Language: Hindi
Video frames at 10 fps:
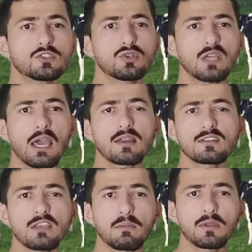जो
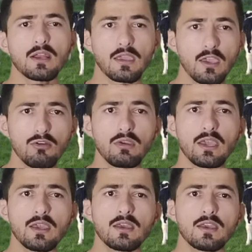टारगेट्स आपने रखे हुए
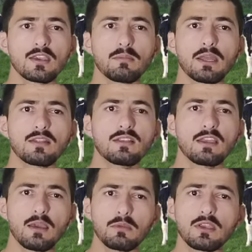हैं कि मैंने
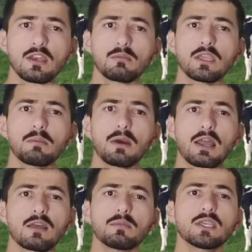तेरह महीने में या
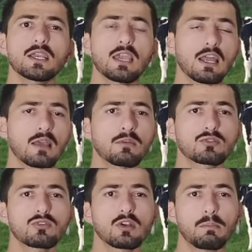बारह में या ग्यारह में
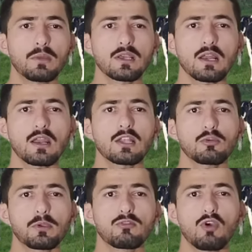उसको गबन करना है
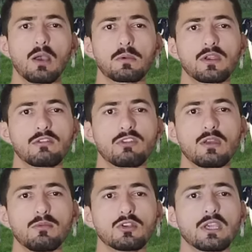तो फिर वो आपके
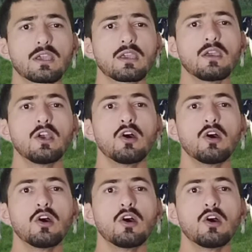डिस्टर्ब हो जाएंगे